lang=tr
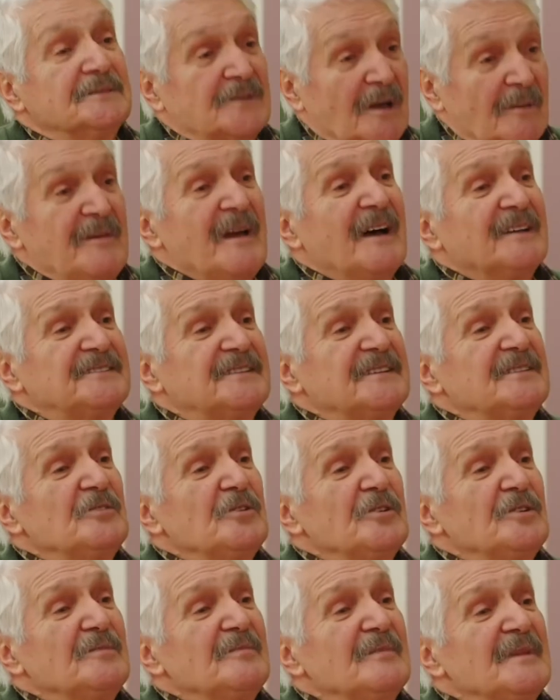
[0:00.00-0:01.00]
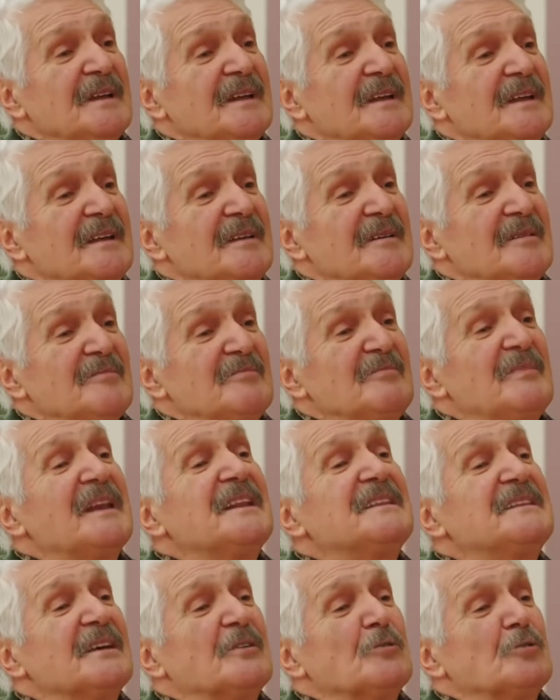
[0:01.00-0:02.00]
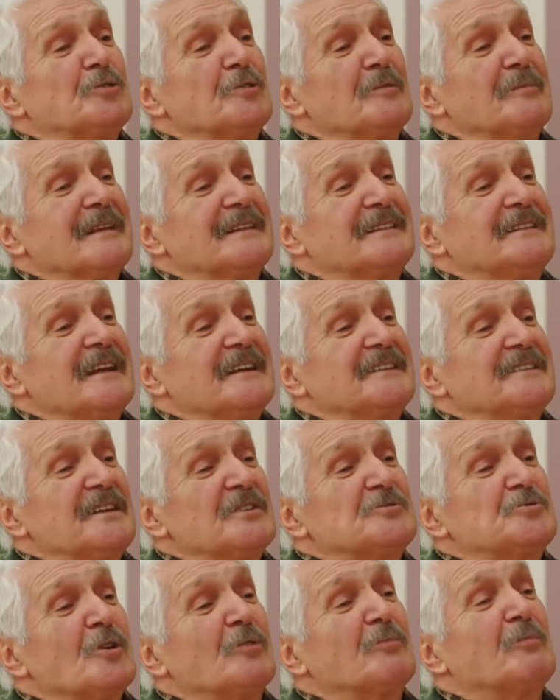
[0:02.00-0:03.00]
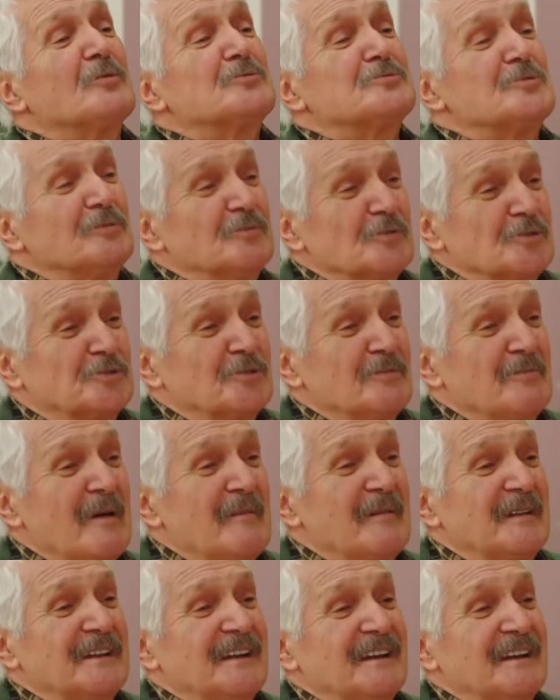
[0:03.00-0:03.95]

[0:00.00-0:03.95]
Tabii hatırlıyorum. Ah. Beni de götürmediler diye çok bozulmuştum Mehmet